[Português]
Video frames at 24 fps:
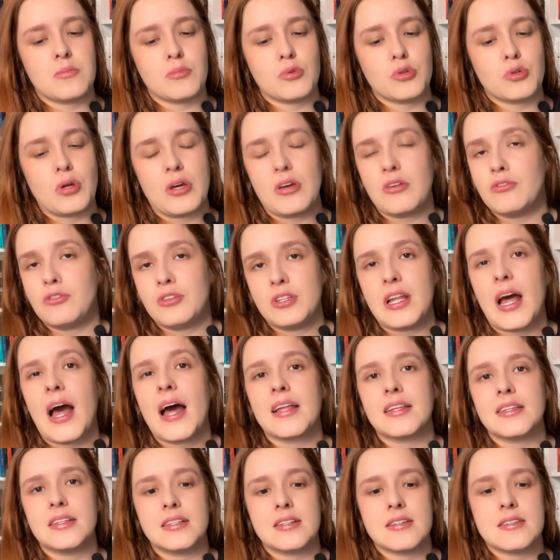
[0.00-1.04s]
muito
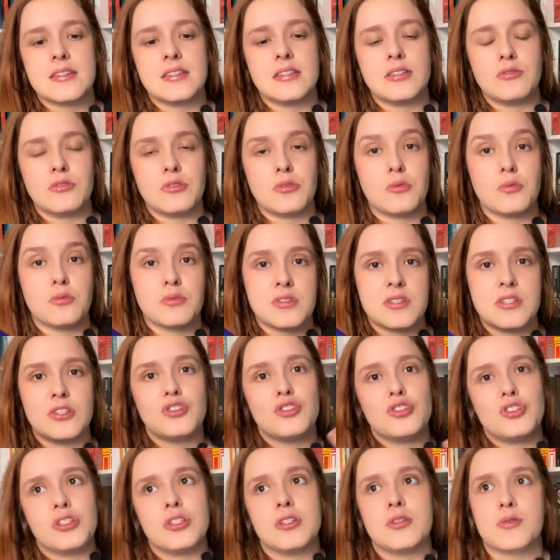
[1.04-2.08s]
refinada nesse livro, eu
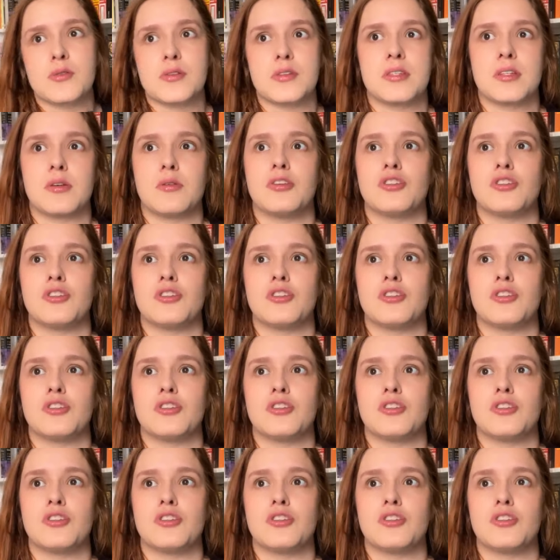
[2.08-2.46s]
senti isso assim,